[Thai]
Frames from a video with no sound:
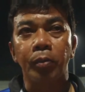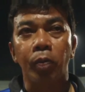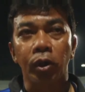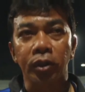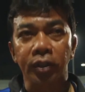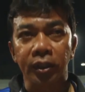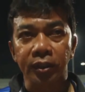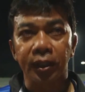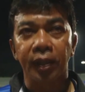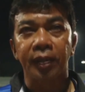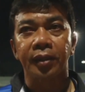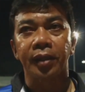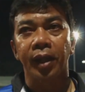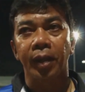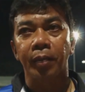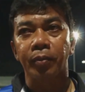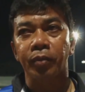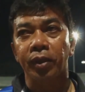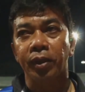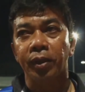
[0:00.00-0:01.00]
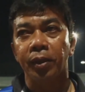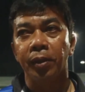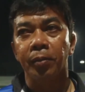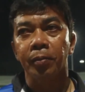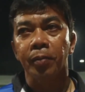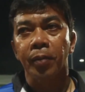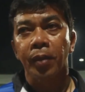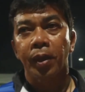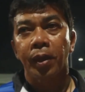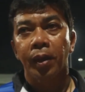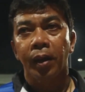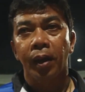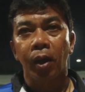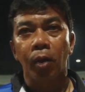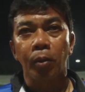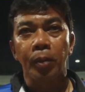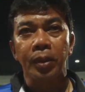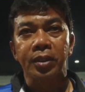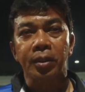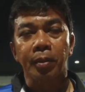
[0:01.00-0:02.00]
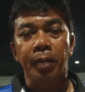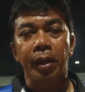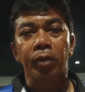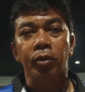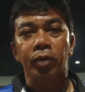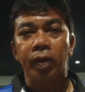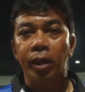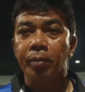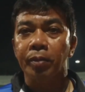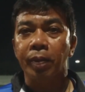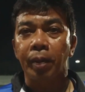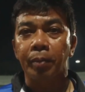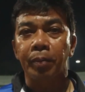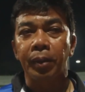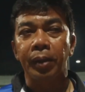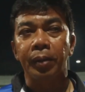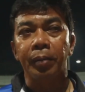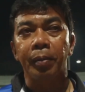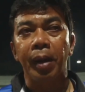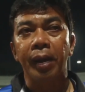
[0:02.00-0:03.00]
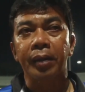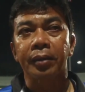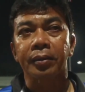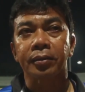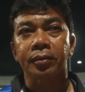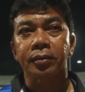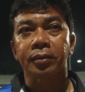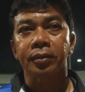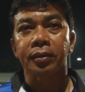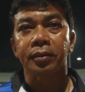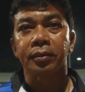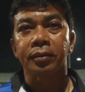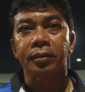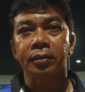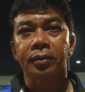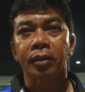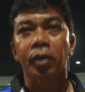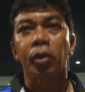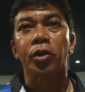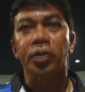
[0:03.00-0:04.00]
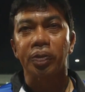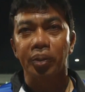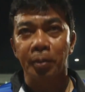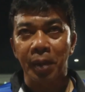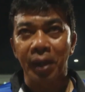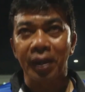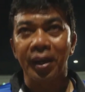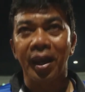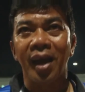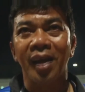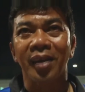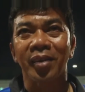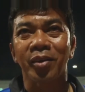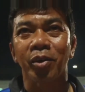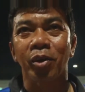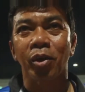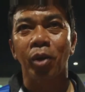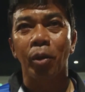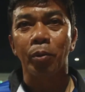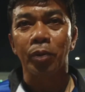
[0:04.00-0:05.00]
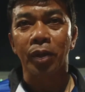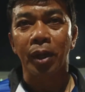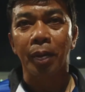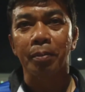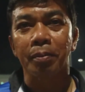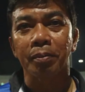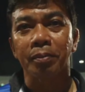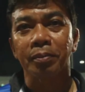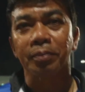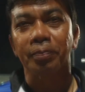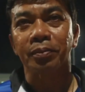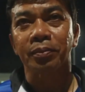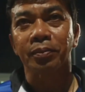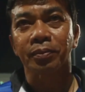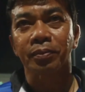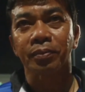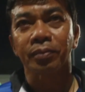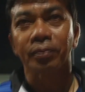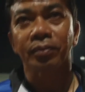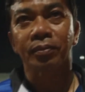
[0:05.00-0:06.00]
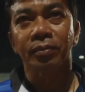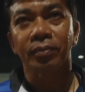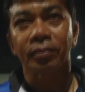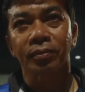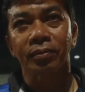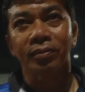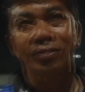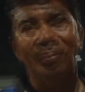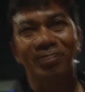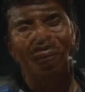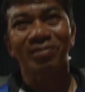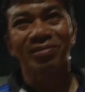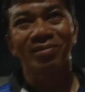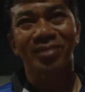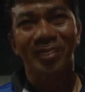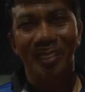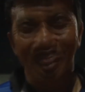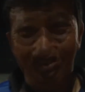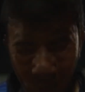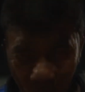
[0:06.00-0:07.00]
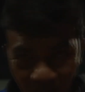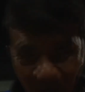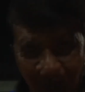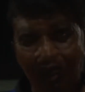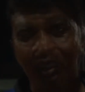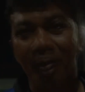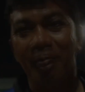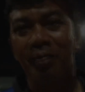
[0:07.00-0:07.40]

นบอลจริงๆนะครับ ที่เราไม่สามารถเอาแต้มกลับไปบ้านนครศรีธรรมราชได้ครับ ครับผม ขอบคุณมากมากครับผม